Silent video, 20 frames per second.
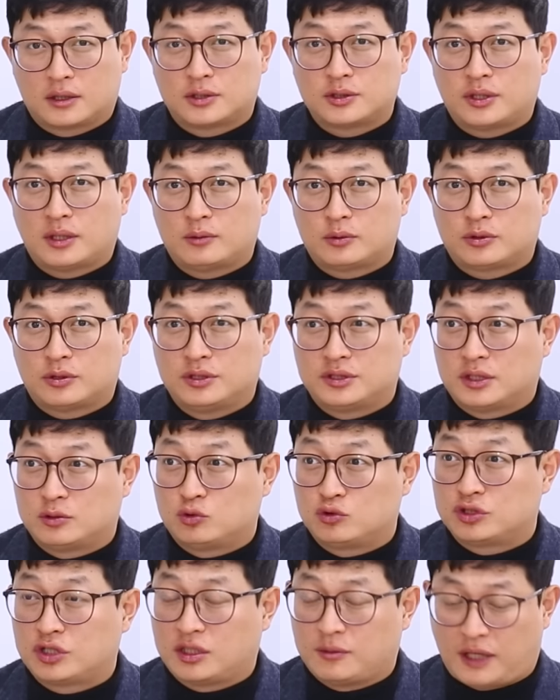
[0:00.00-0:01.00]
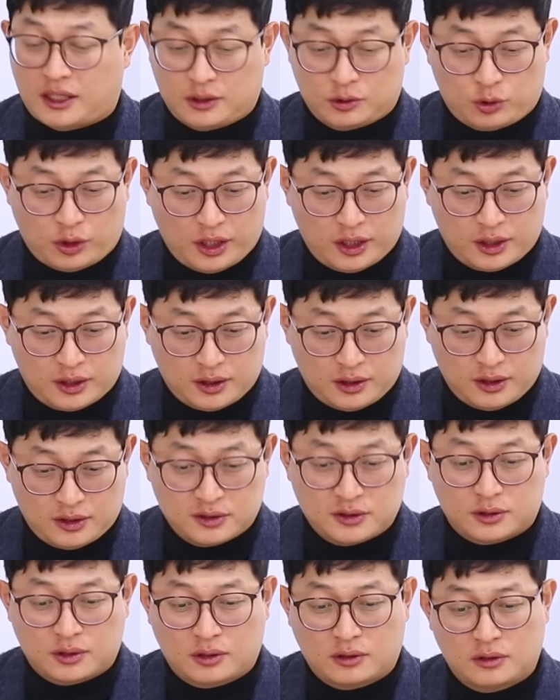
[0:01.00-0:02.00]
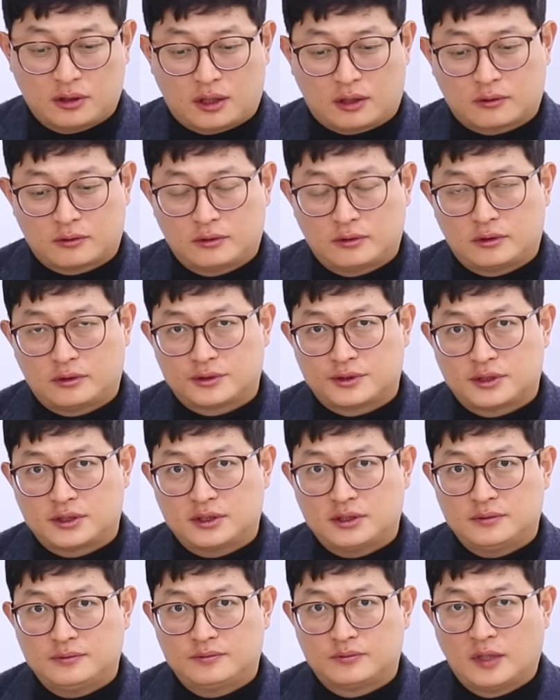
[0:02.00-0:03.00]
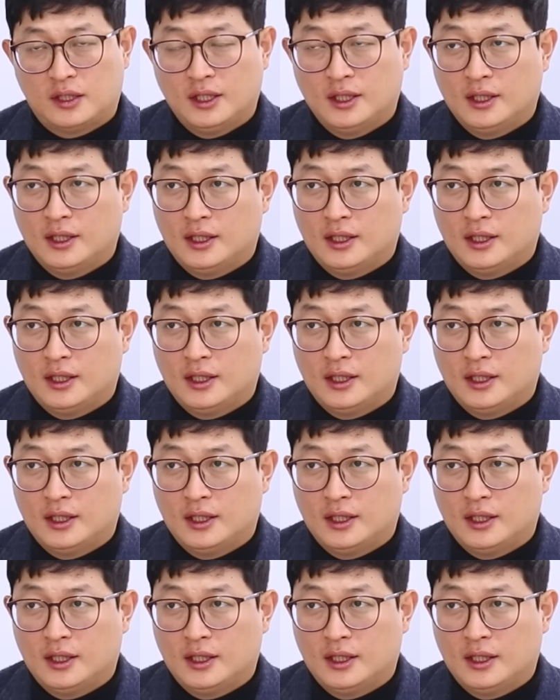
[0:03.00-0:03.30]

그때부터 네. 이제 누적이 많이 돼 있었던 것 같고, 지금